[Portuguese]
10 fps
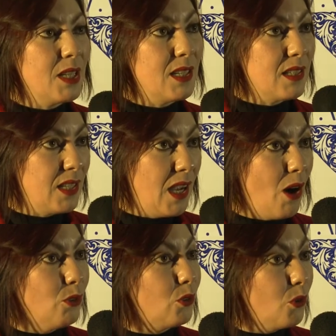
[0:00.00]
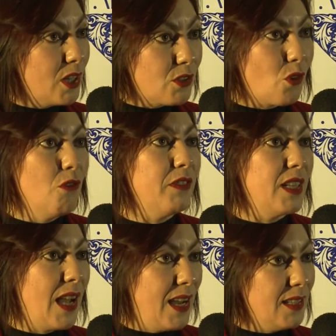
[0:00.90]
trazer autoras
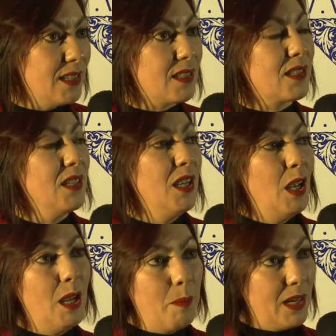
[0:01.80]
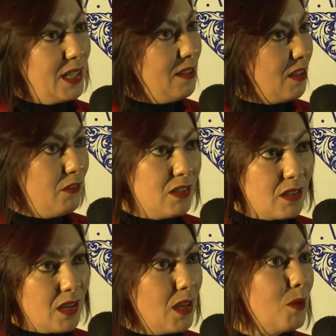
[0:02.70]
convidadas é, para que
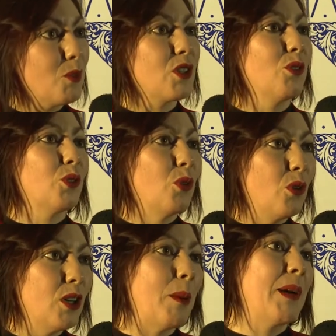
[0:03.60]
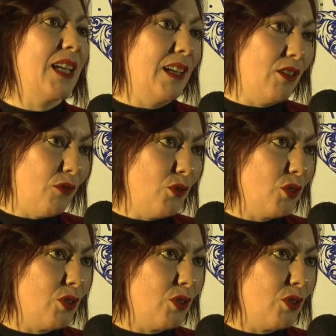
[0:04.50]
entrevistemos a autora, para que ela divulgue